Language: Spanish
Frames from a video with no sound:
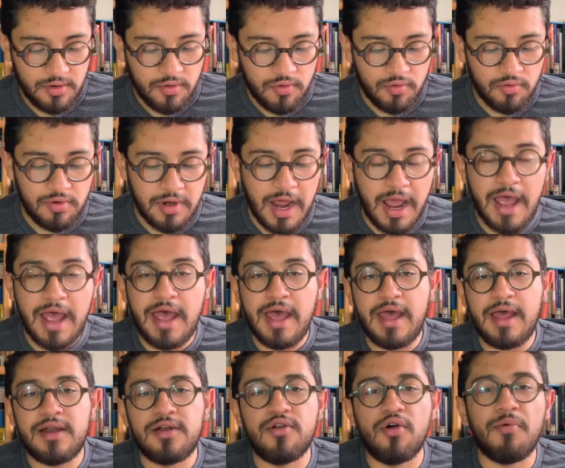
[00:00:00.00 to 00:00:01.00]

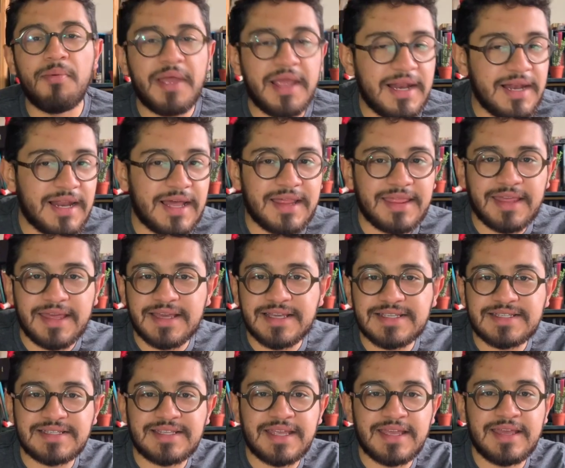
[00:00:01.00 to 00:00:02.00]
una novela de
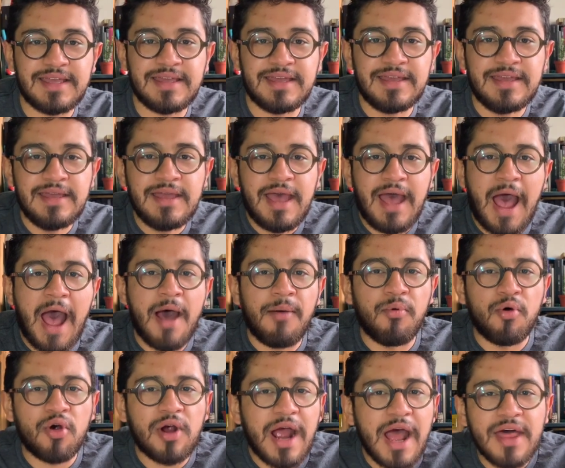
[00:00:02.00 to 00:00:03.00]
este
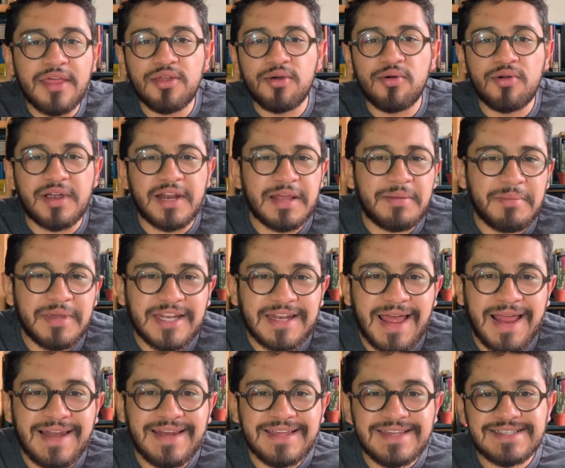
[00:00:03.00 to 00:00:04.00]
abogado
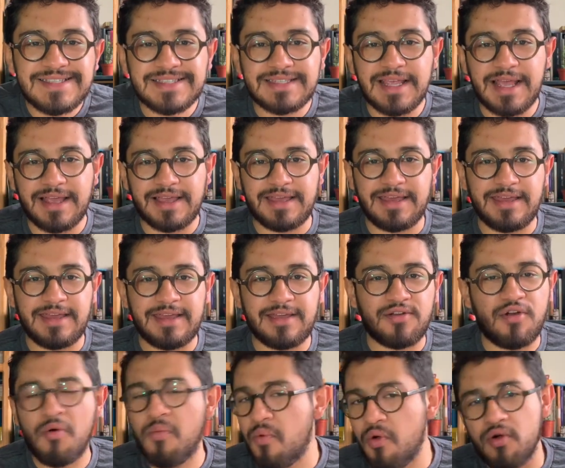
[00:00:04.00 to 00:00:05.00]
criminalista
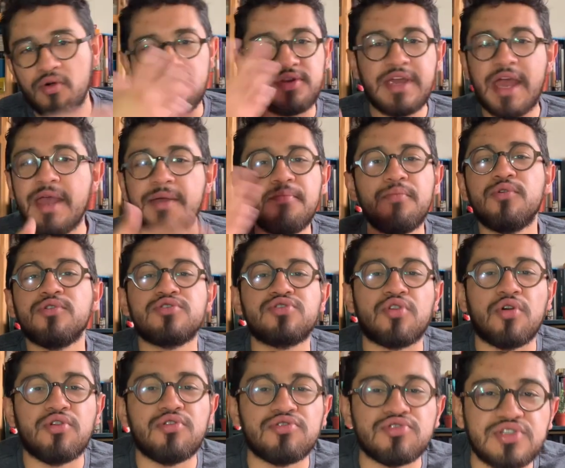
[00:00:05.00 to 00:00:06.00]
que como ya hemos
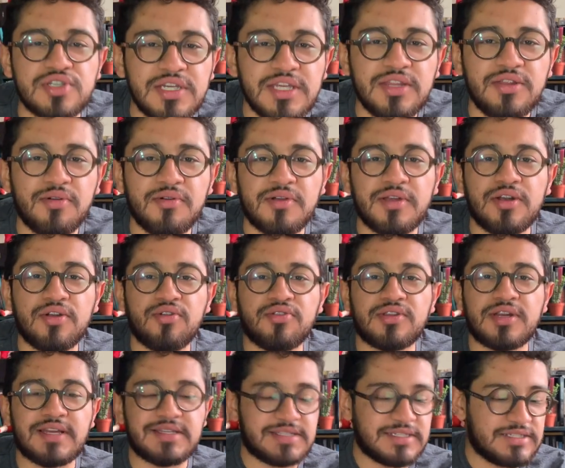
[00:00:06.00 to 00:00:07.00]
conocido en
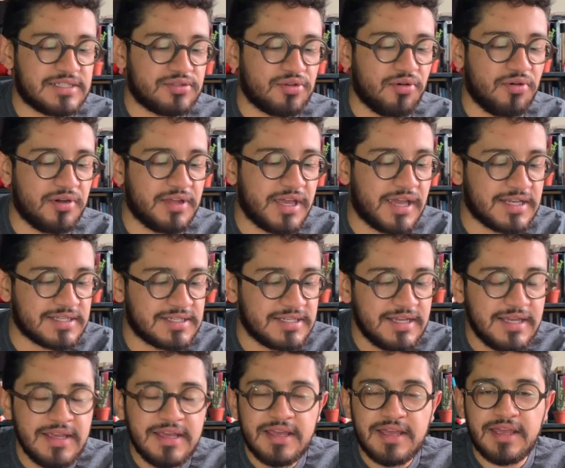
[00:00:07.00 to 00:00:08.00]
otras historias,
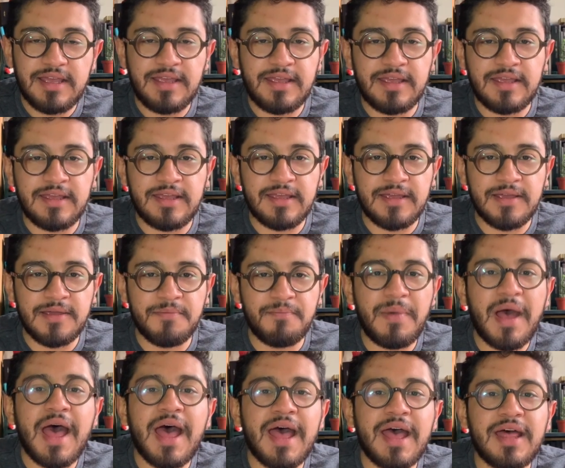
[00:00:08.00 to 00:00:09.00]
eh,
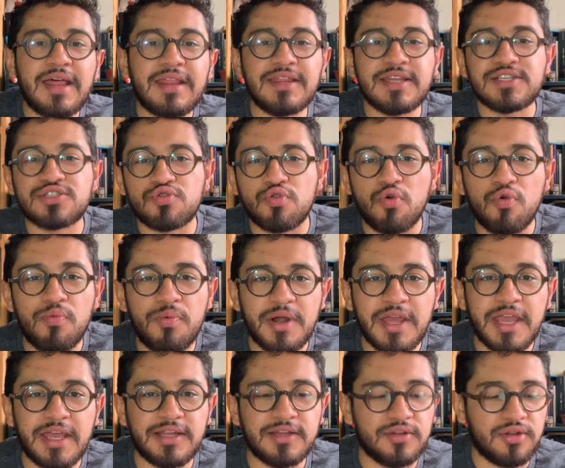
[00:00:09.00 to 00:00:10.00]
va
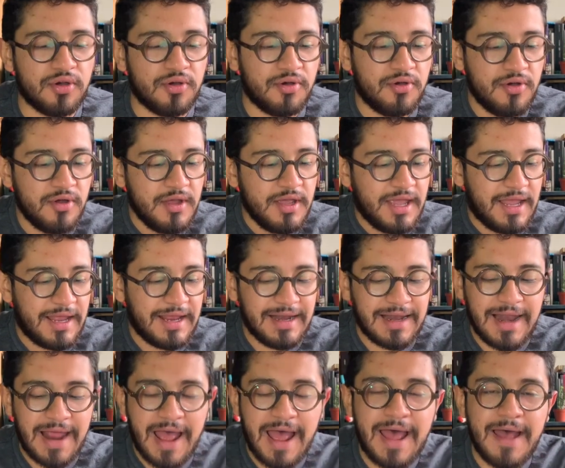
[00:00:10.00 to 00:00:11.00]
descubriendo
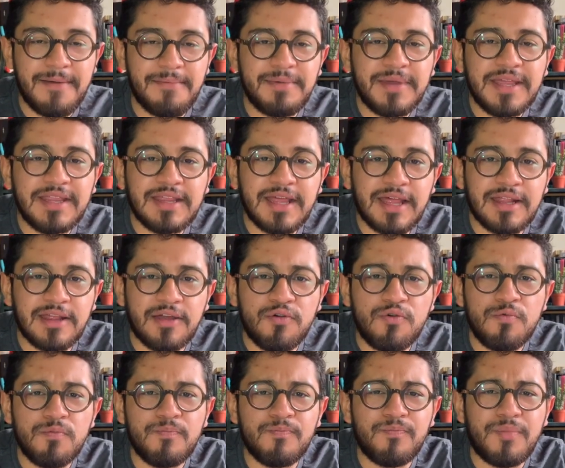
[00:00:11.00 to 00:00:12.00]
en la vida de
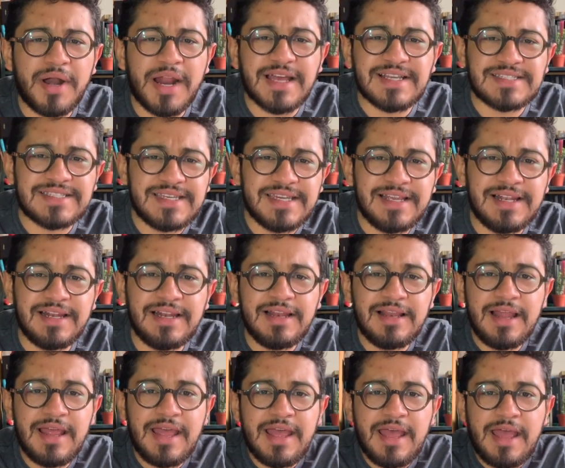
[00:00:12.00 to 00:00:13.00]
un Brasil
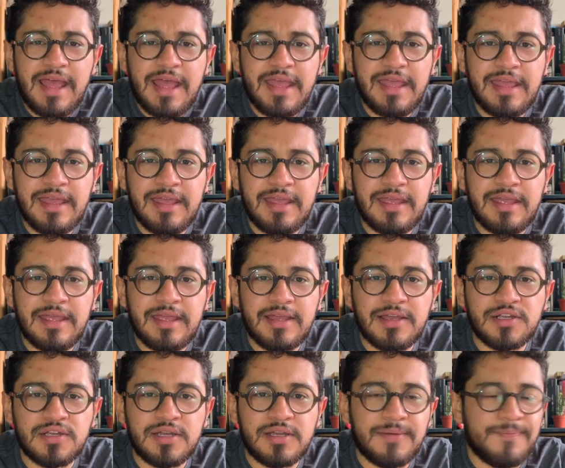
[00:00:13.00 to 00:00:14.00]

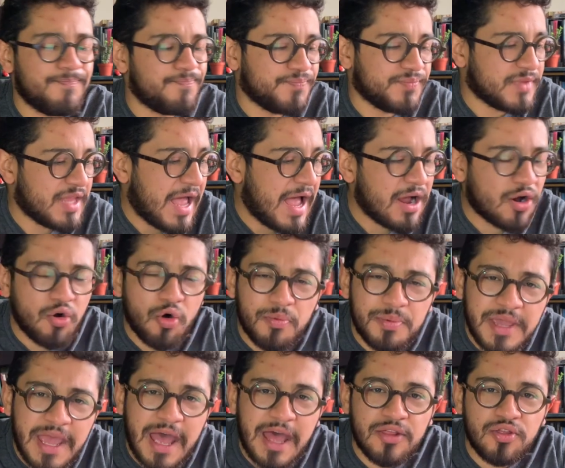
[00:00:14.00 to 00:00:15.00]
eh,
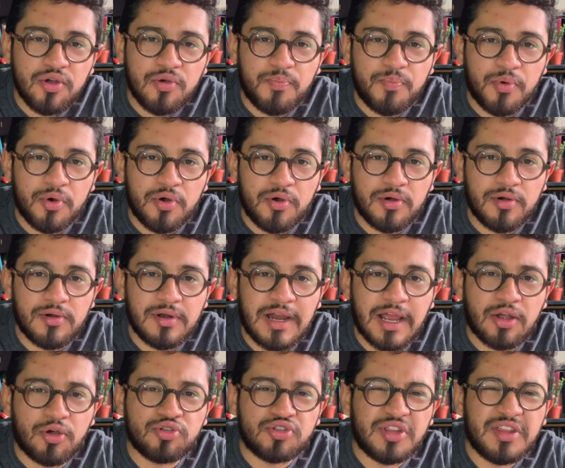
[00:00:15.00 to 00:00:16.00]
agobiado por
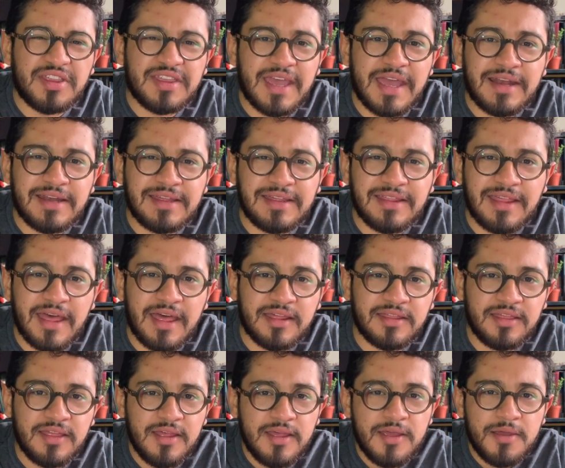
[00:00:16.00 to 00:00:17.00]
la
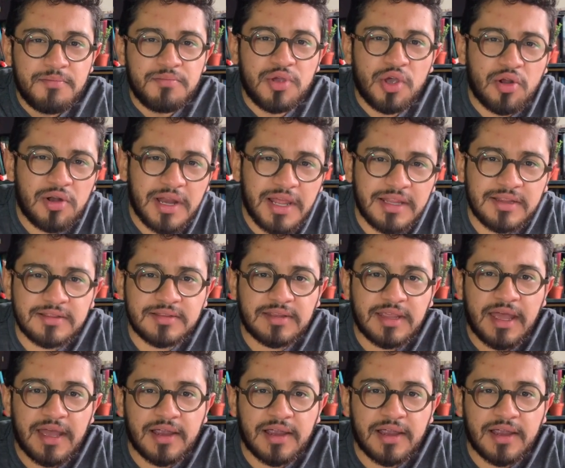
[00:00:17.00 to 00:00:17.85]
cotidianidad violenta,